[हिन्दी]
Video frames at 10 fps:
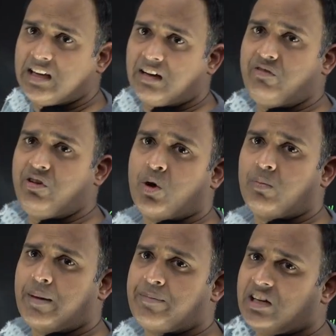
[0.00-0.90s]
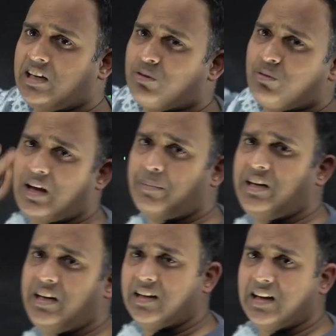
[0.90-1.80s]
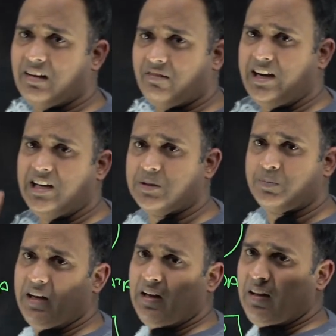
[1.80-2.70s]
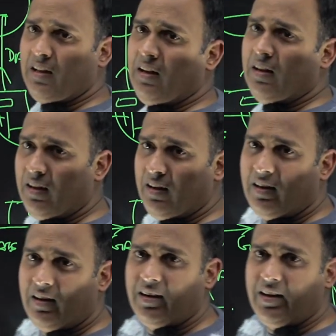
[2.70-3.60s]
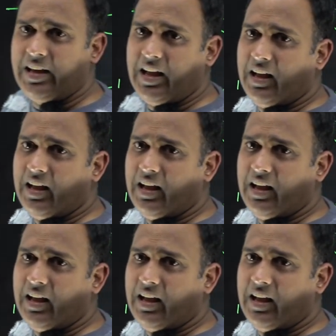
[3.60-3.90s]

वीकॉम एबसेंट है तो काम ही नहीं करेगा वाइट डिस्प्ले ठीक है